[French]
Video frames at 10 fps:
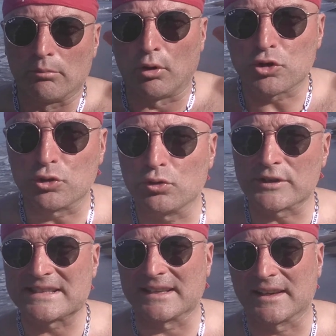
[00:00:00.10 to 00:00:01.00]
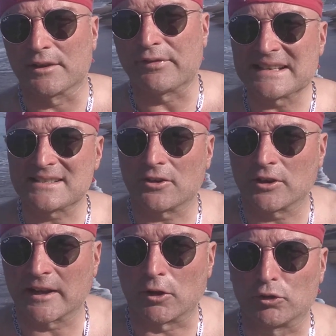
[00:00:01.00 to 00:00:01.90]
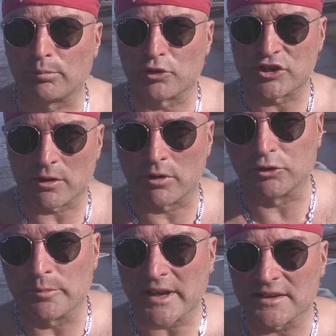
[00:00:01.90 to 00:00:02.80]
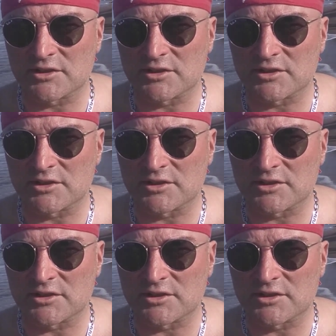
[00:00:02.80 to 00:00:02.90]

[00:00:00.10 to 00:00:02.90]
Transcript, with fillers: Bonjour, c'est Vincent de l'école de plongée Aquadomia,